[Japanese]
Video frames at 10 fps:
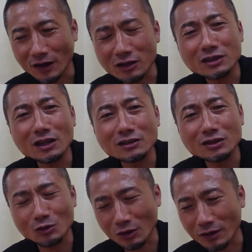ありきた
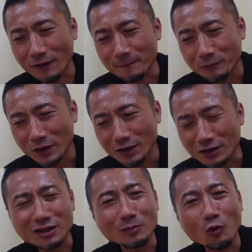りっていうかね
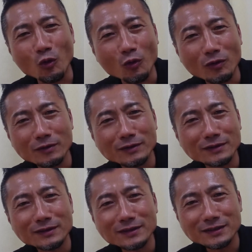だってもう
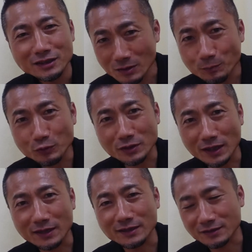シンプル
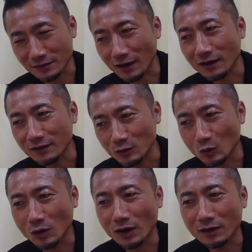じゃないですか世
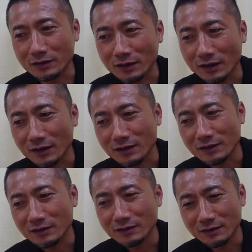の中って、
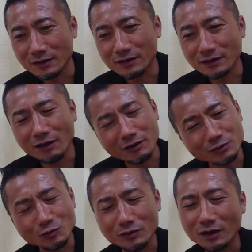えー、なんか
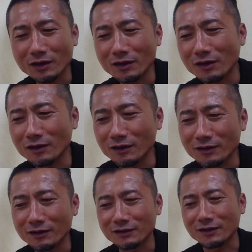そんな考
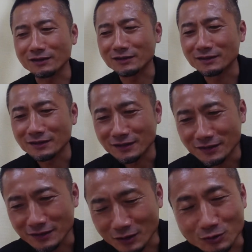えられない
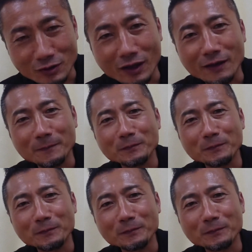ですね、